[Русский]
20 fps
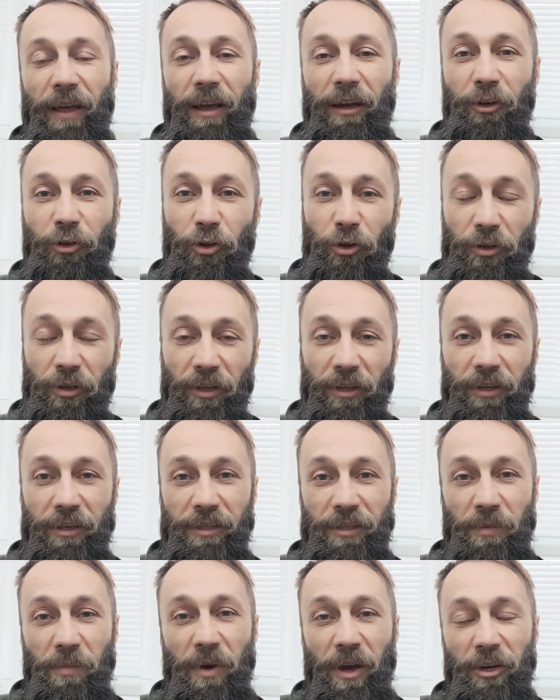Кто-то для
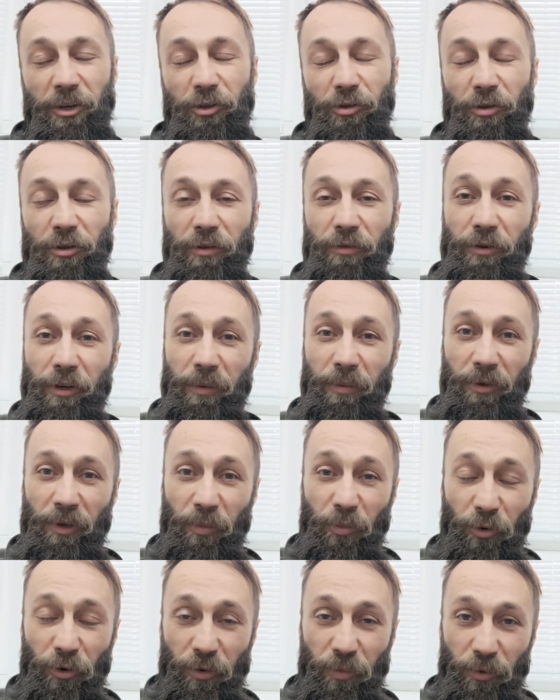себя что-то в
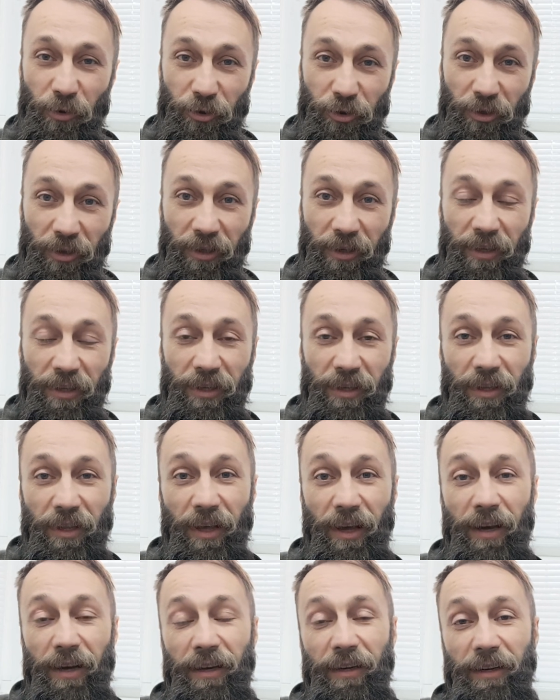криптопуле может найти,
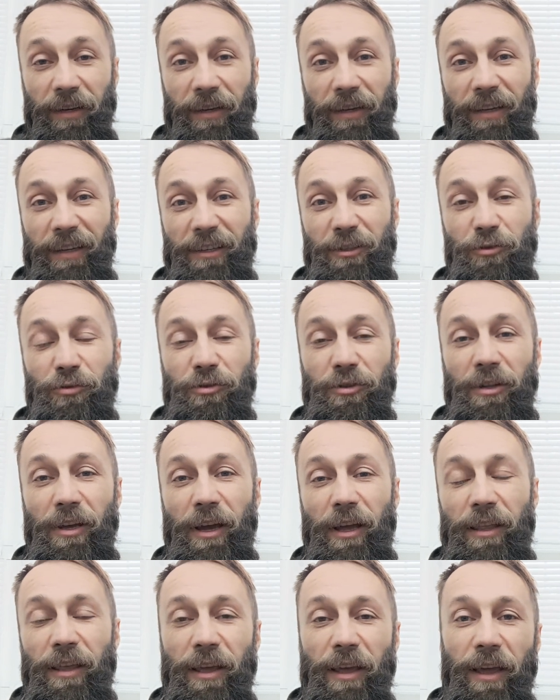да,
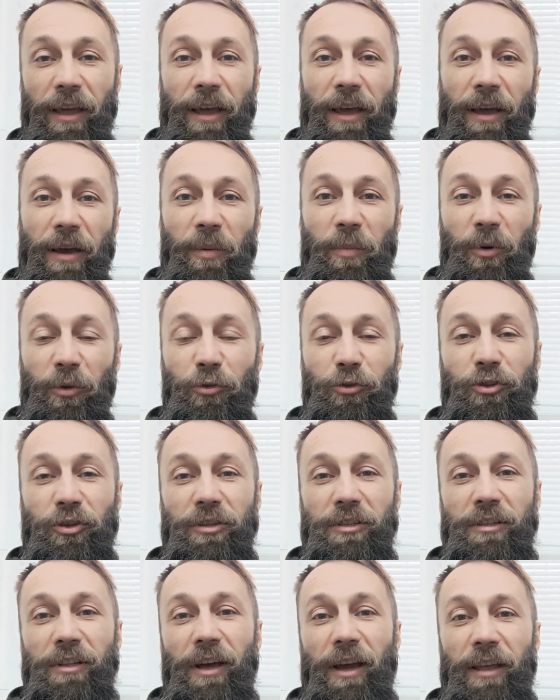разузнать,
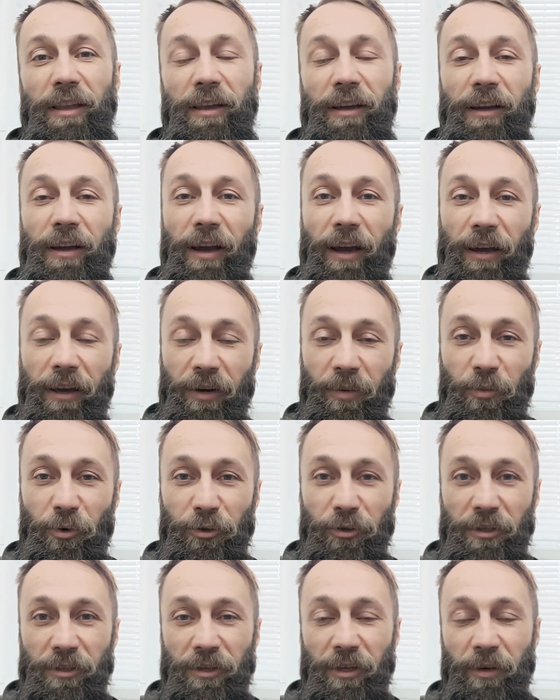получить знания, как
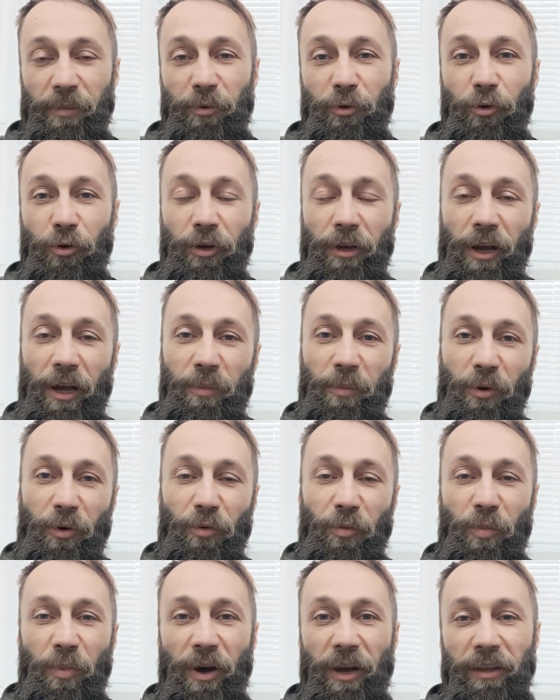работать с криптой, как
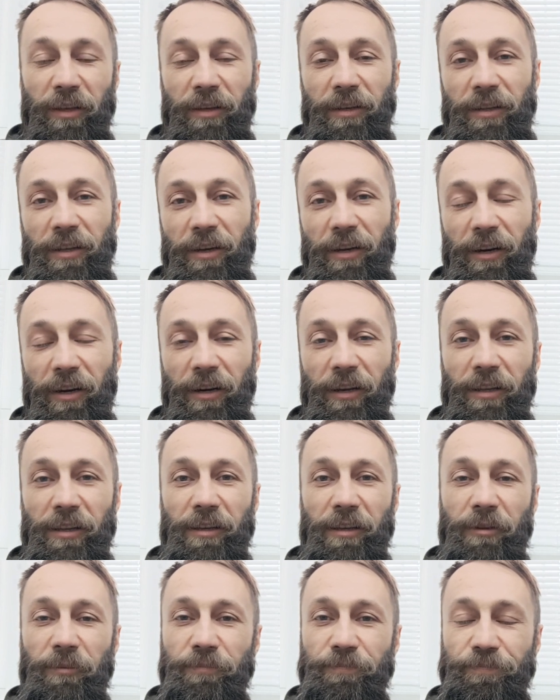покупать, где
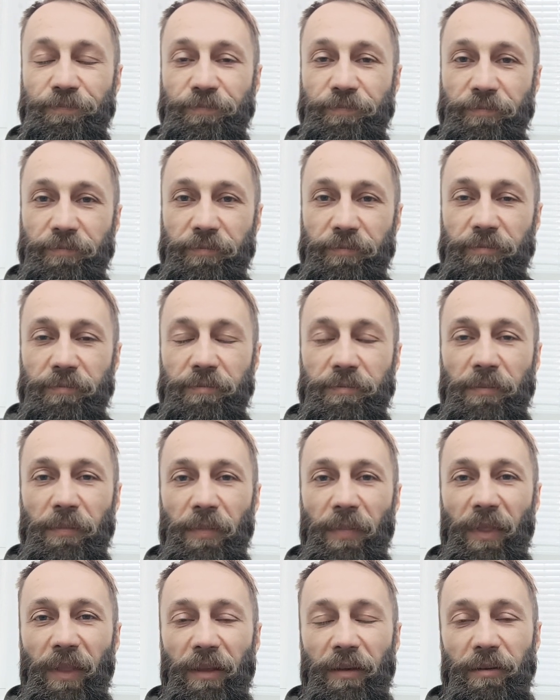хранить,
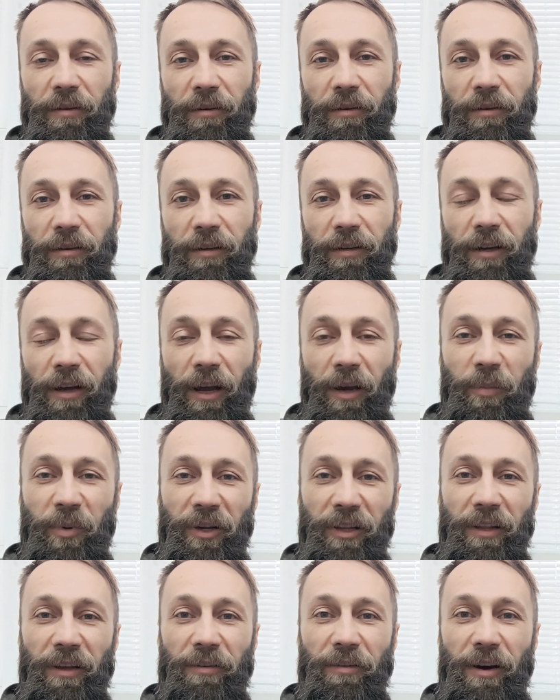э, как
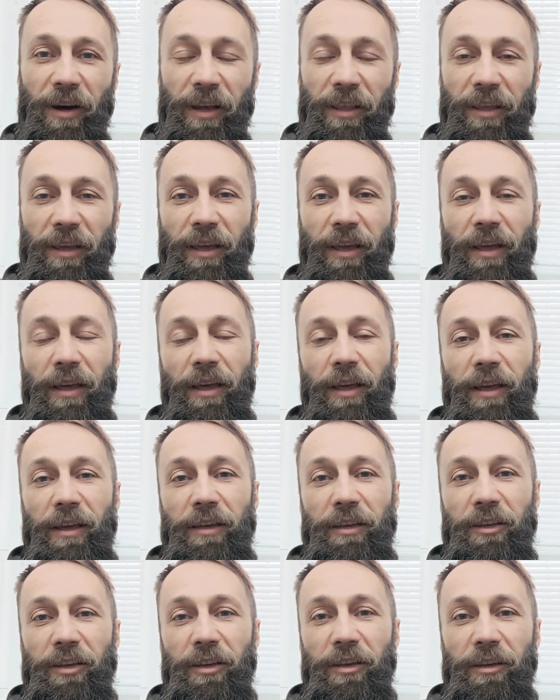продавать.
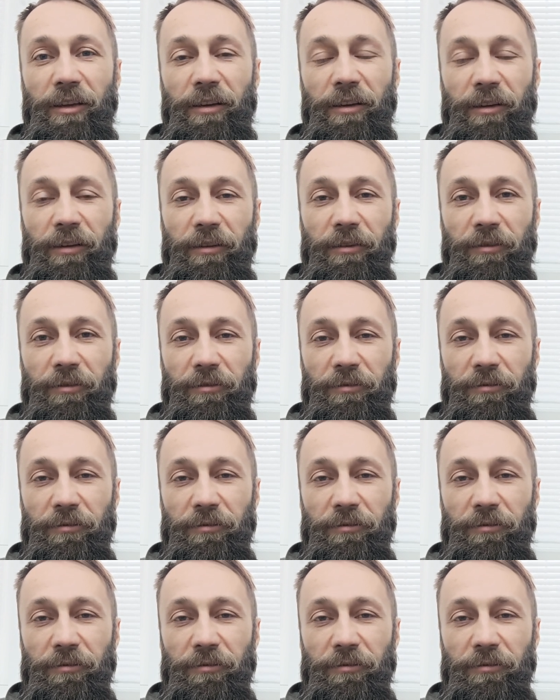И